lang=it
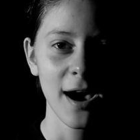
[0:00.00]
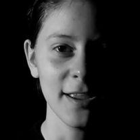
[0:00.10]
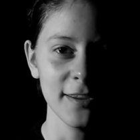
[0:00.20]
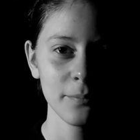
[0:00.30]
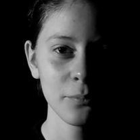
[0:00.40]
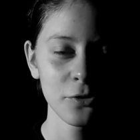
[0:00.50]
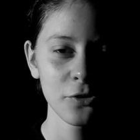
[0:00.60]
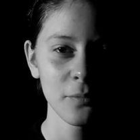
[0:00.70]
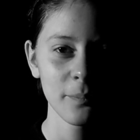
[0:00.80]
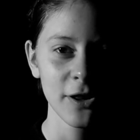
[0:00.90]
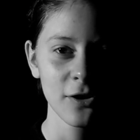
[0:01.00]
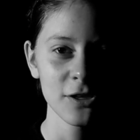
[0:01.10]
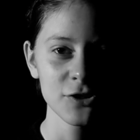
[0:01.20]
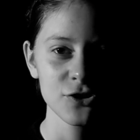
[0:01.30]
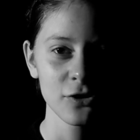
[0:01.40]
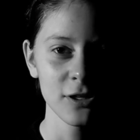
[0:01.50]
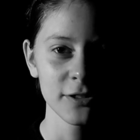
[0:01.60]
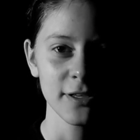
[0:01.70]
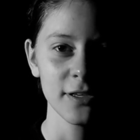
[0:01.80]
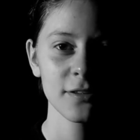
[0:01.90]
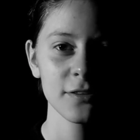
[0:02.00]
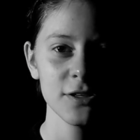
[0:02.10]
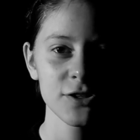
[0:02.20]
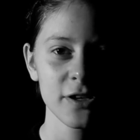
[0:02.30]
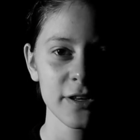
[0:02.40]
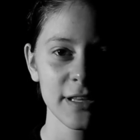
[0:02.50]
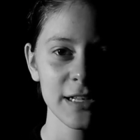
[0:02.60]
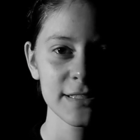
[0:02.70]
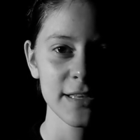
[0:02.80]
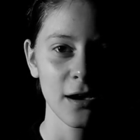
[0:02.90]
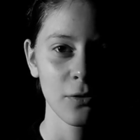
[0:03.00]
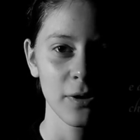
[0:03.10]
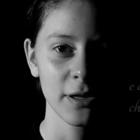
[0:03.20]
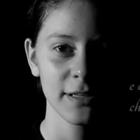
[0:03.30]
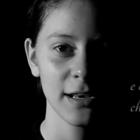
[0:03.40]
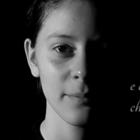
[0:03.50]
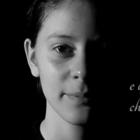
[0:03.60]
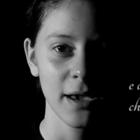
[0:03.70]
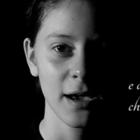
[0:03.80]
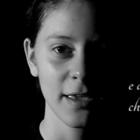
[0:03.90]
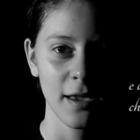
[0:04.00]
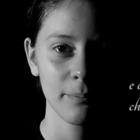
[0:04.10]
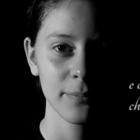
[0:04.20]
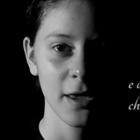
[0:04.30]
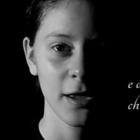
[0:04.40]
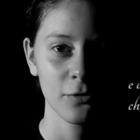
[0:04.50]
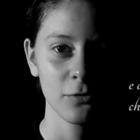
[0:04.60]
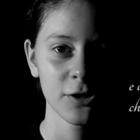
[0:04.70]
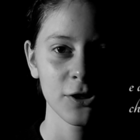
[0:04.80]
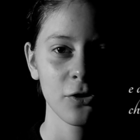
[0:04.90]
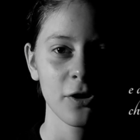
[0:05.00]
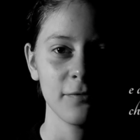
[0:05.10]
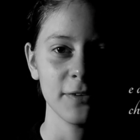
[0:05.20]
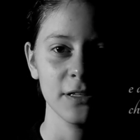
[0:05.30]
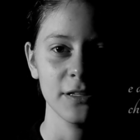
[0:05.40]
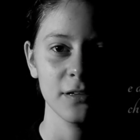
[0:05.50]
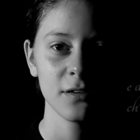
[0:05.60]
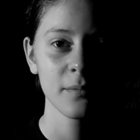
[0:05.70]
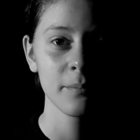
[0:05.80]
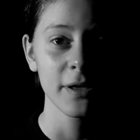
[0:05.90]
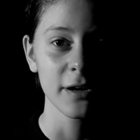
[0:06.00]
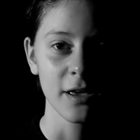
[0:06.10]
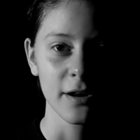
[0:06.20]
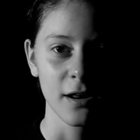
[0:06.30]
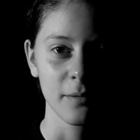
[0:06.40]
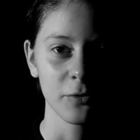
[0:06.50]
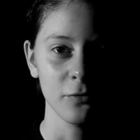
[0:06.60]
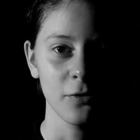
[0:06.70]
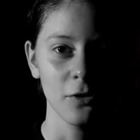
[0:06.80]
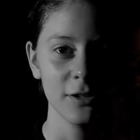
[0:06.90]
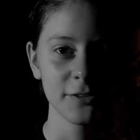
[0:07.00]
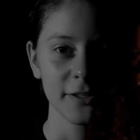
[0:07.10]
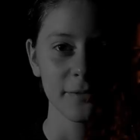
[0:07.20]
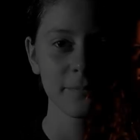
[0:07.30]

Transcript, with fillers: mai pur con parole sciolte dicer del sangue e delle piaghe appieno chi ora vidi per narrar più volte